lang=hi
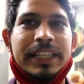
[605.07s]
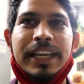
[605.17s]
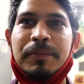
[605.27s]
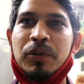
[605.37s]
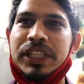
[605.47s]

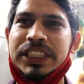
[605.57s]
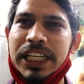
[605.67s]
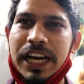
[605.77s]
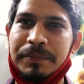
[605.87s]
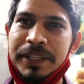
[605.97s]
ये हम लोग की
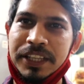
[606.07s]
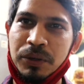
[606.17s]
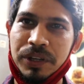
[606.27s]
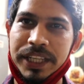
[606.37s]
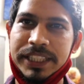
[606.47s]
चार महीने
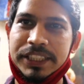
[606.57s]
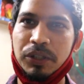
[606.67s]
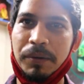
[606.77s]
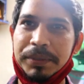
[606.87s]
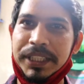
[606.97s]
हो गई है
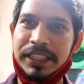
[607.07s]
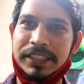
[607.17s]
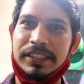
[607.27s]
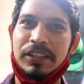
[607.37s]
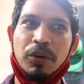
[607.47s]
शॉप की
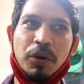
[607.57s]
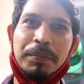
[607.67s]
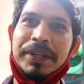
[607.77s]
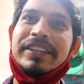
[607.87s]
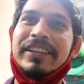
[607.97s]

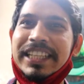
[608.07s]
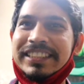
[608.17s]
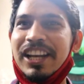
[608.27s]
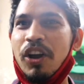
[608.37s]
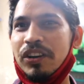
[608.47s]
ओपनिंग के
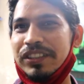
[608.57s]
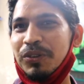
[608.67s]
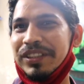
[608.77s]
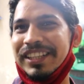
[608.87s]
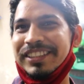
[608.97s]
जैसे
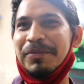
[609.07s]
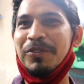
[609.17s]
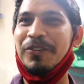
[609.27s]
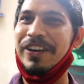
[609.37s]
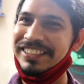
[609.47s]
लॉकडाउन ख़त्म
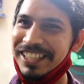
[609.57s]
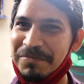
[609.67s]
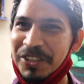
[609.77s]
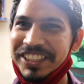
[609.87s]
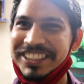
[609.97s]
हो वैसे
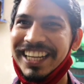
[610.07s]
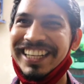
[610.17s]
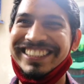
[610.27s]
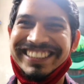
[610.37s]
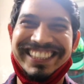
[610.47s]
हम लोग
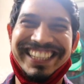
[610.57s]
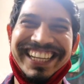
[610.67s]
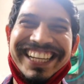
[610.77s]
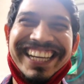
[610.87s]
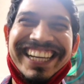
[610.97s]
स्टार्ट किए